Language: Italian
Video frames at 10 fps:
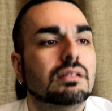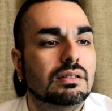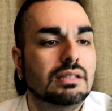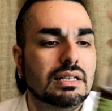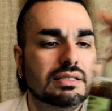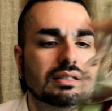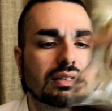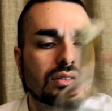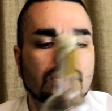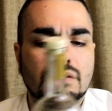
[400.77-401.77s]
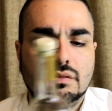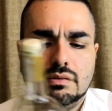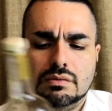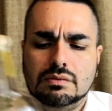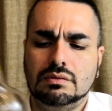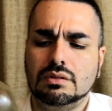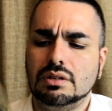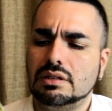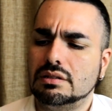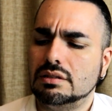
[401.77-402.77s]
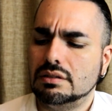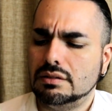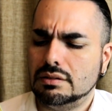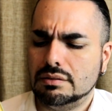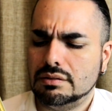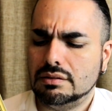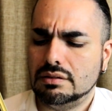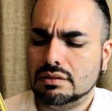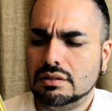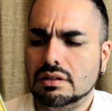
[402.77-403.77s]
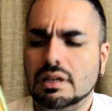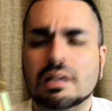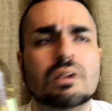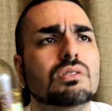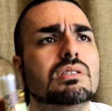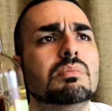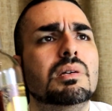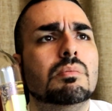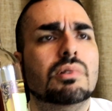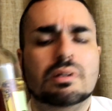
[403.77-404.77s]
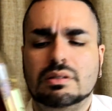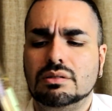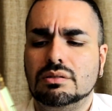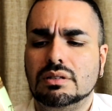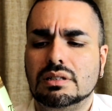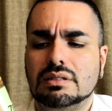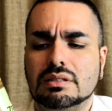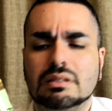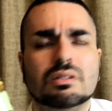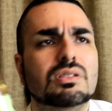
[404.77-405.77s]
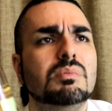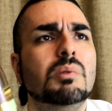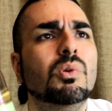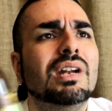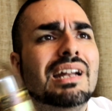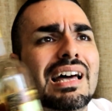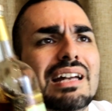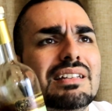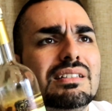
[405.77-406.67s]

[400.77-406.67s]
Grazie, dottoressa. Eh, lo zibibbo, eh, dottoressa. Lo zibibbo in analisi...